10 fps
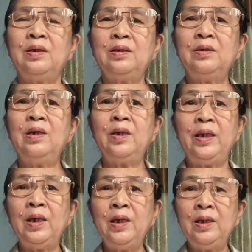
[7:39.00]
đừng
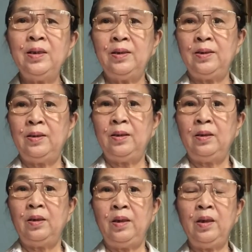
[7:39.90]
ý y
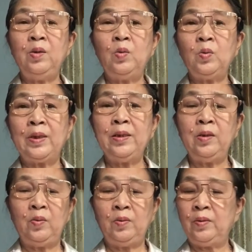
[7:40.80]
ý y của thấy
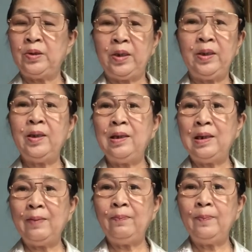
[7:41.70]
nhiều người ý y
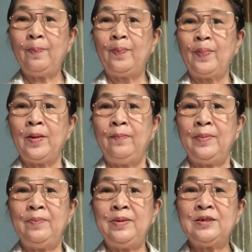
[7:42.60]
lắm
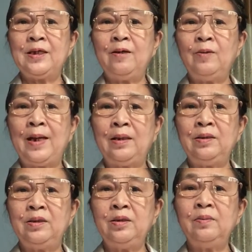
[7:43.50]
mình bị sao nặng
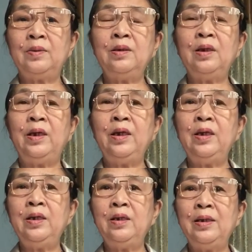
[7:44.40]
vậy nhưng cứ ý
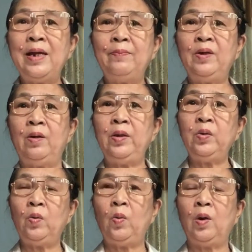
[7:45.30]
y cứ đem gửi
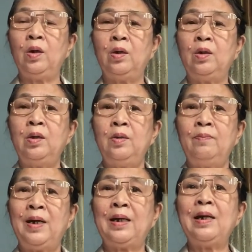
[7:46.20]
chùa
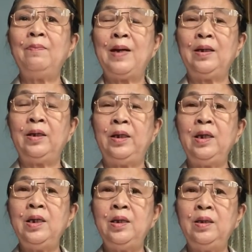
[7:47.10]
mà các bạn nghĩ
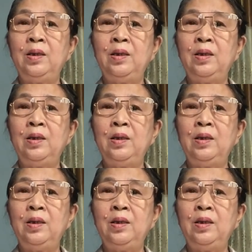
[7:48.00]
đi